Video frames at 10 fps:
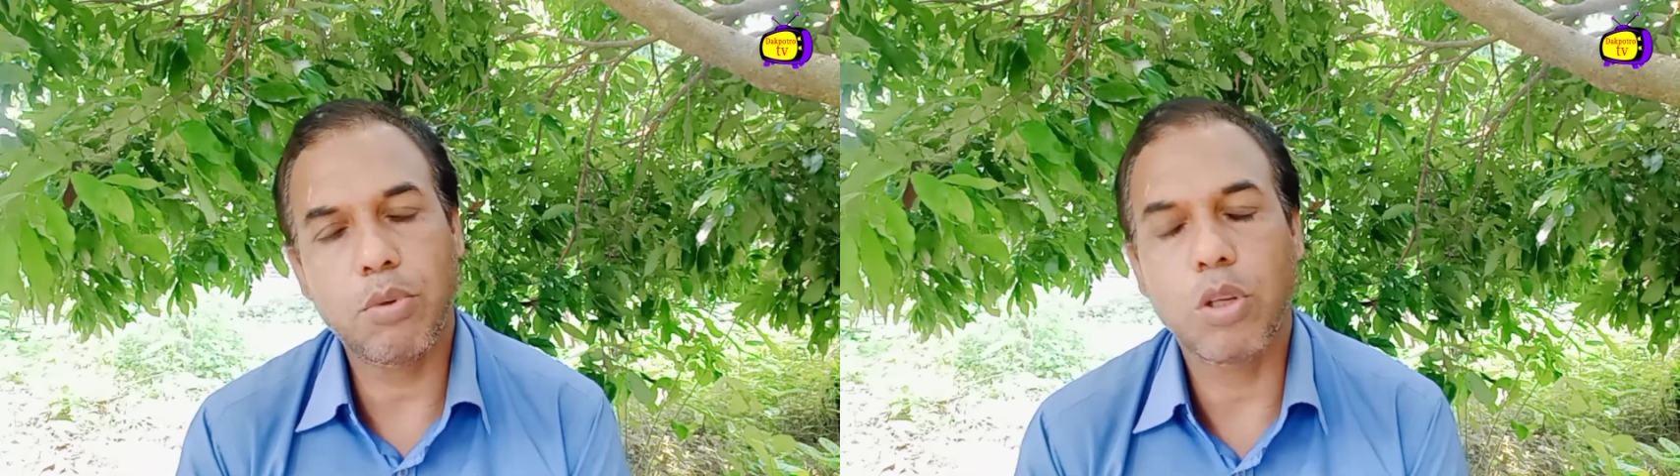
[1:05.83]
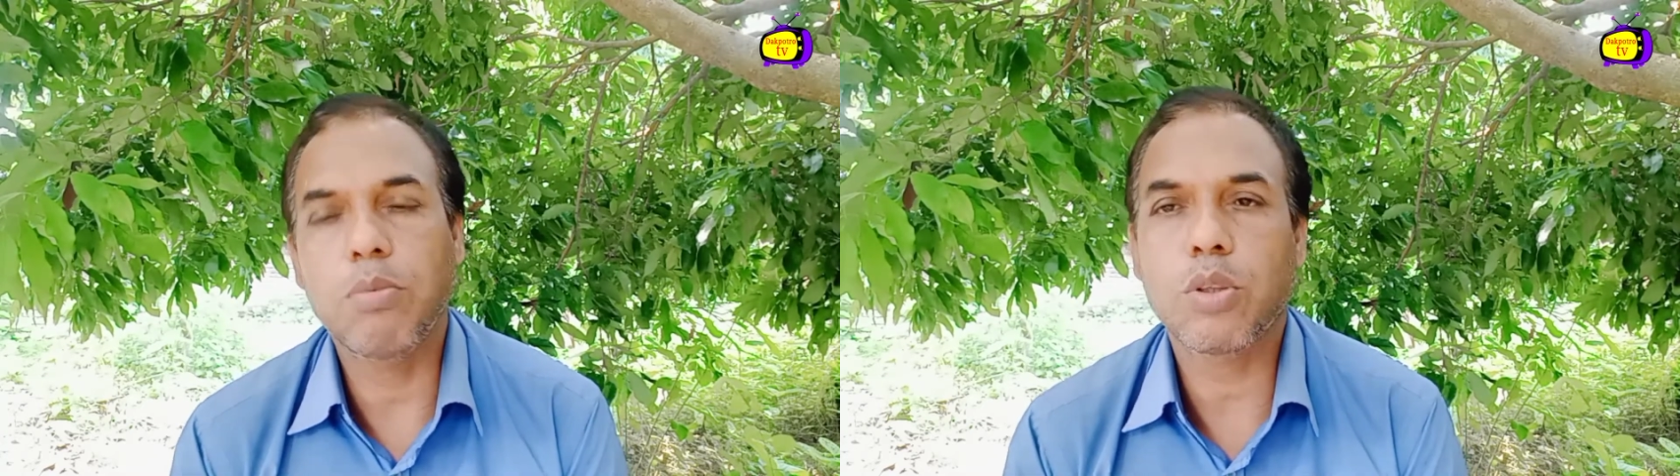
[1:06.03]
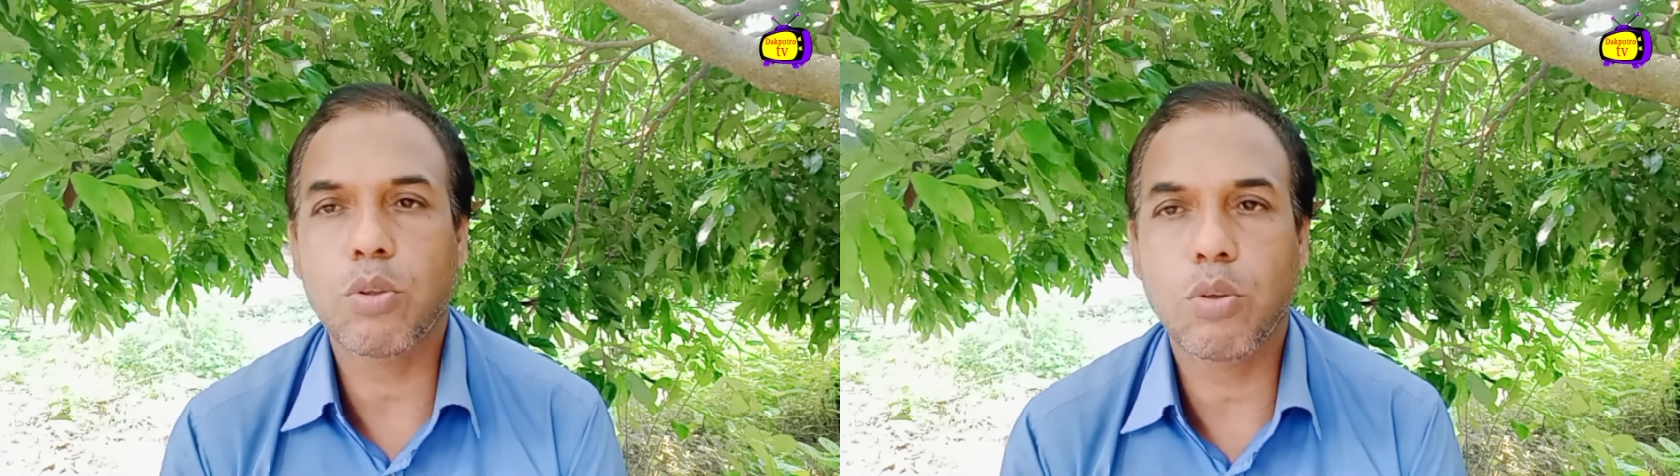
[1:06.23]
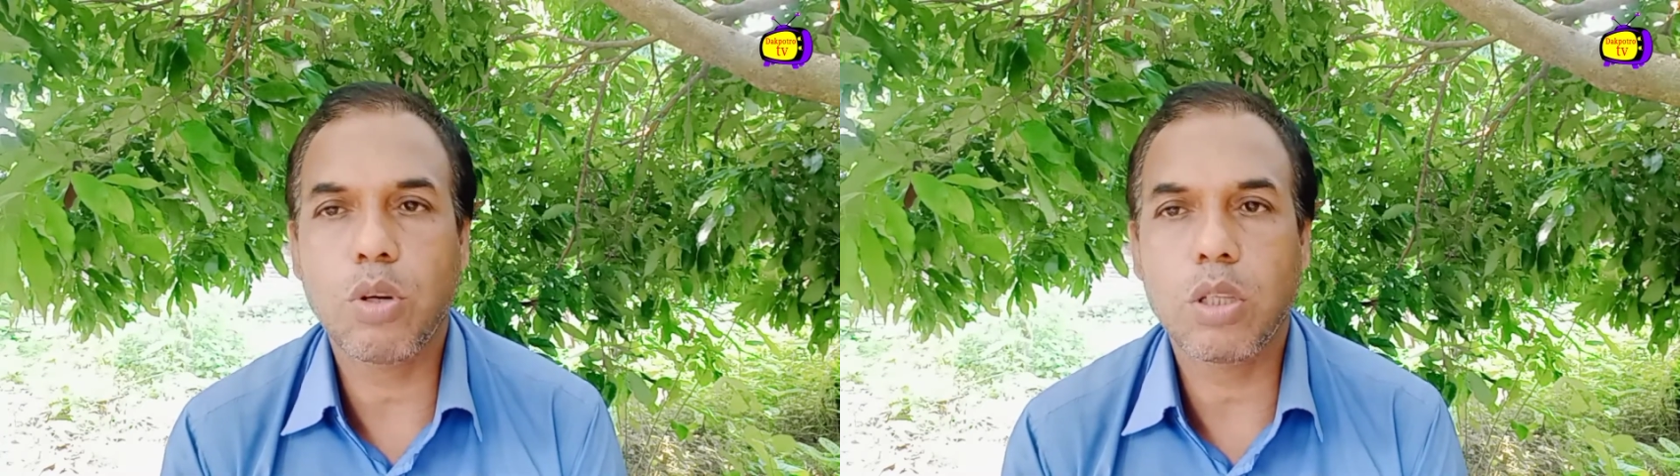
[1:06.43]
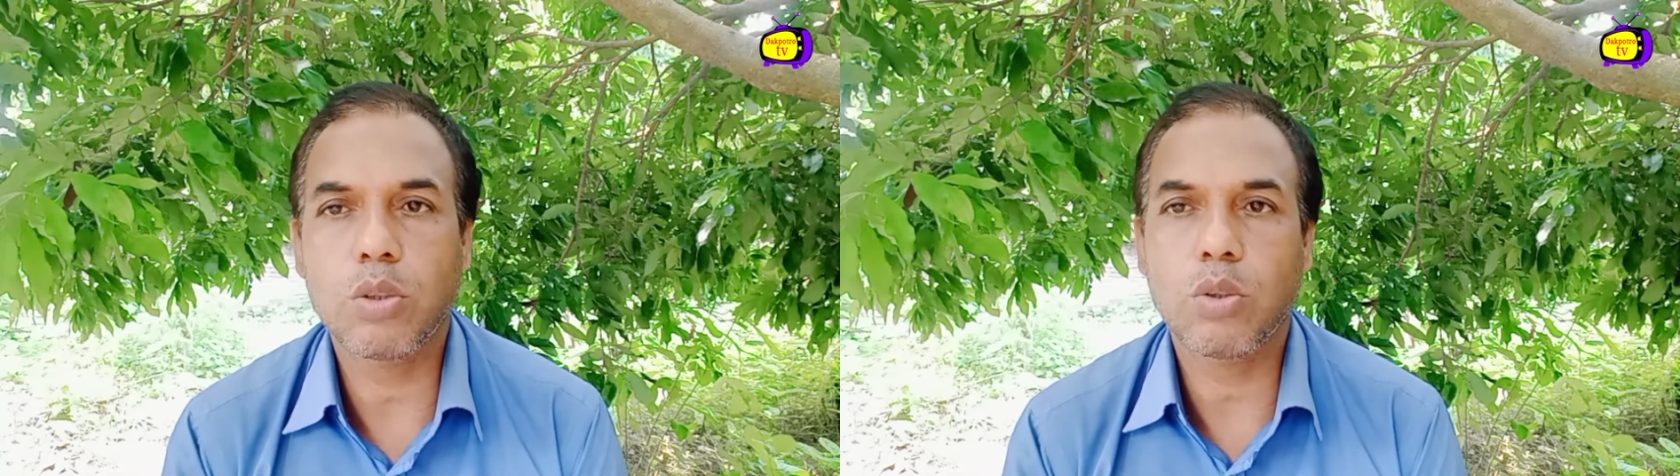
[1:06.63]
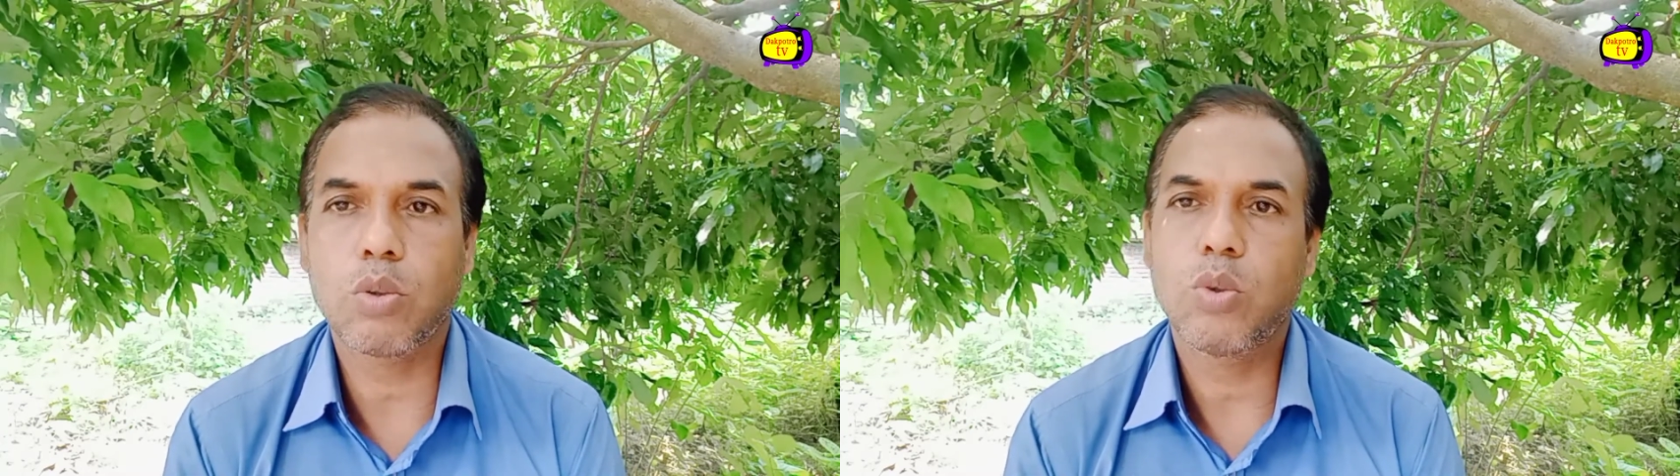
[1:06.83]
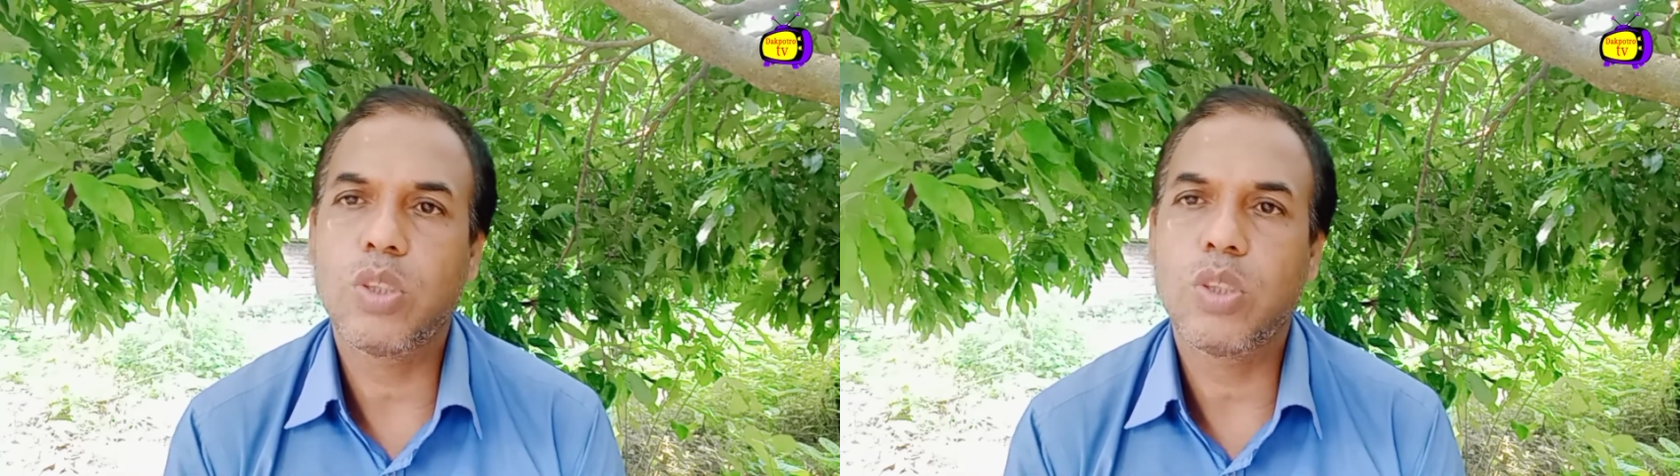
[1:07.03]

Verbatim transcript: পরিবর্তন করার জন্য